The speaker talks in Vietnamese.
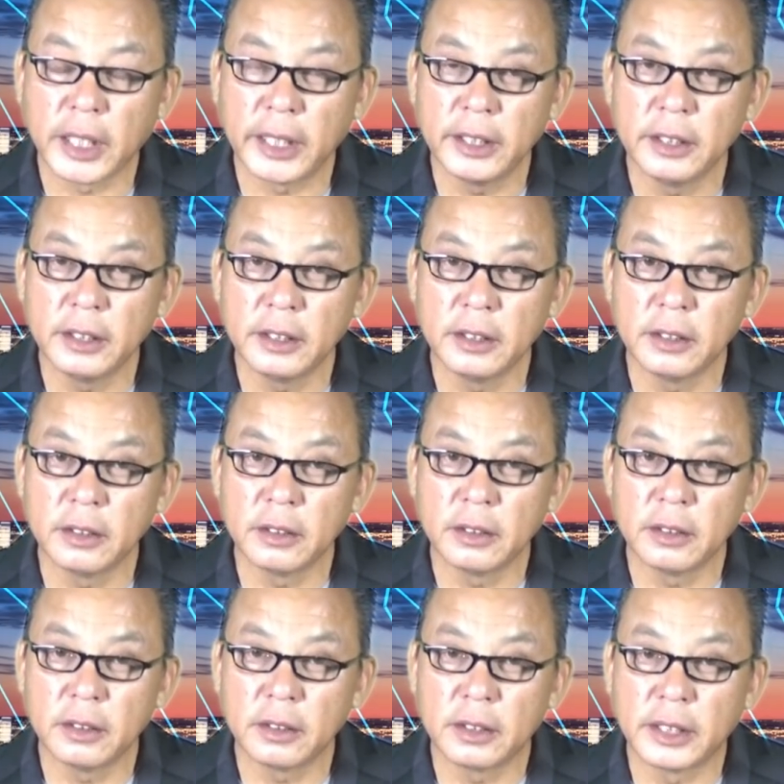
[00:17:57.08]
cái
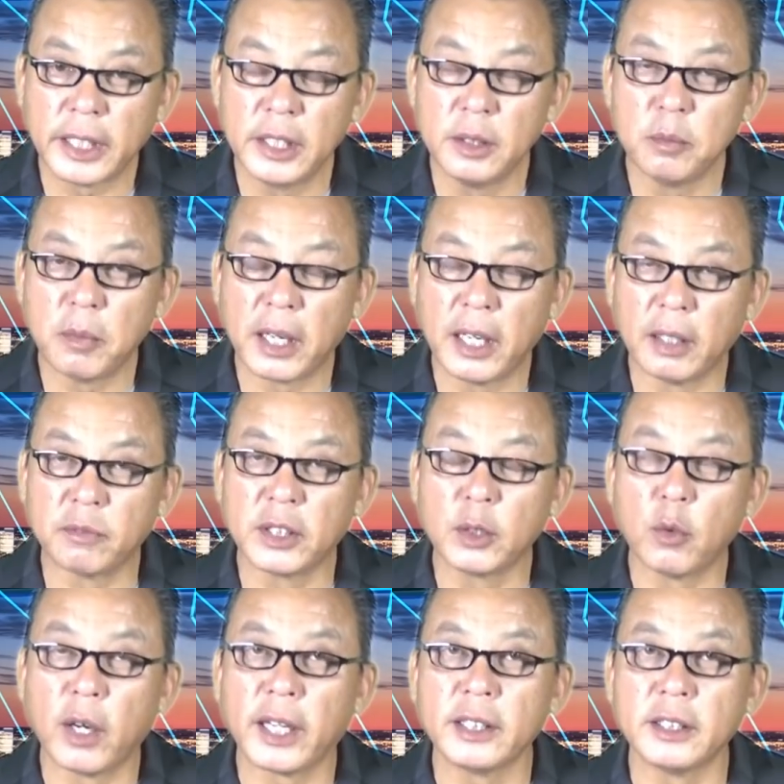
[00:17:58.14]
khi mà hợp
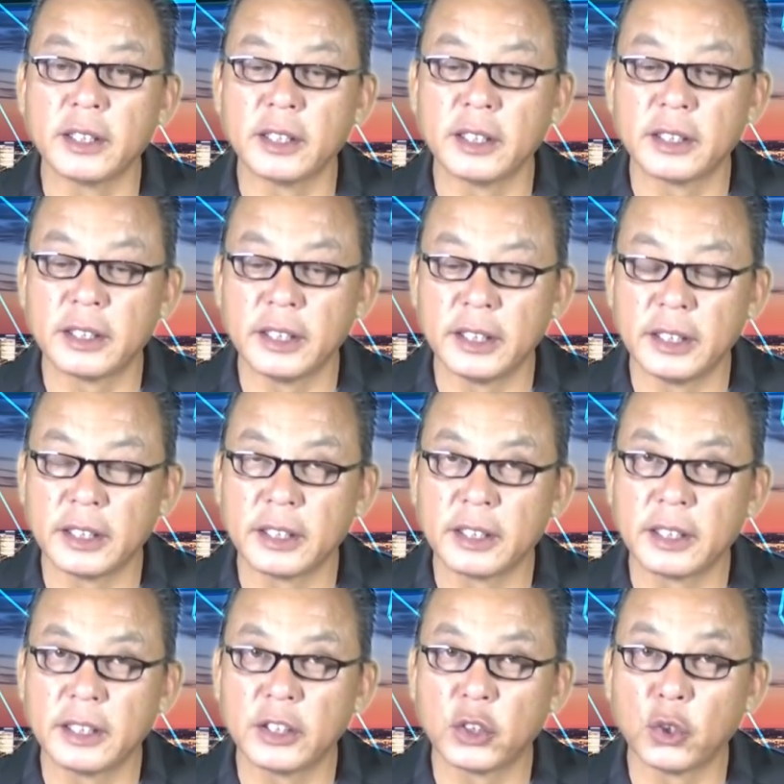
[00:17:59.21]
thức hóa được thì
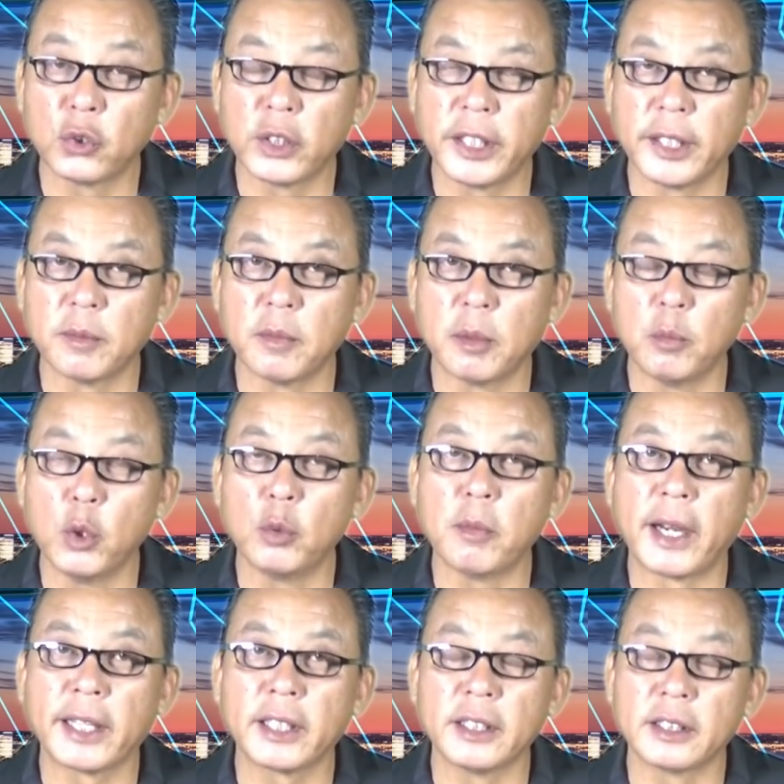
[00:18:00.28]
cái số tiền mà buôn
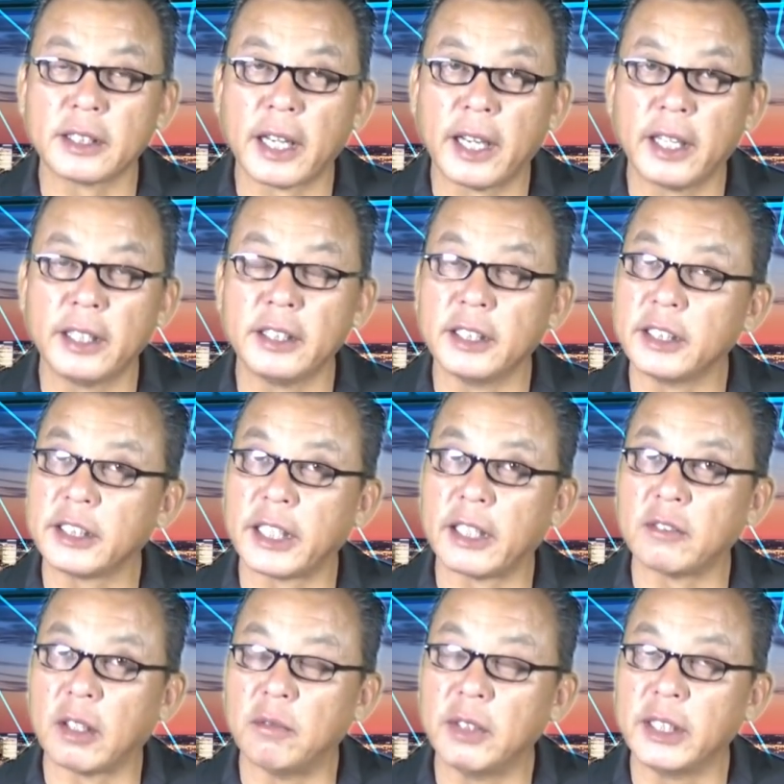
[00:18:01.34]
bán cần sa hay những cái
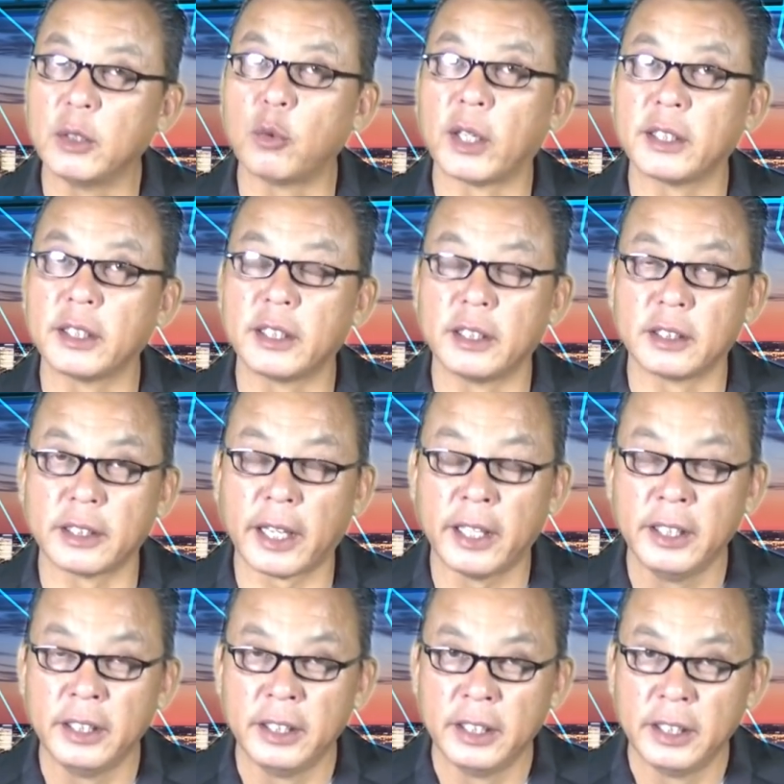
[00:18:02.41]
sản phẩm liên quan tới cần sa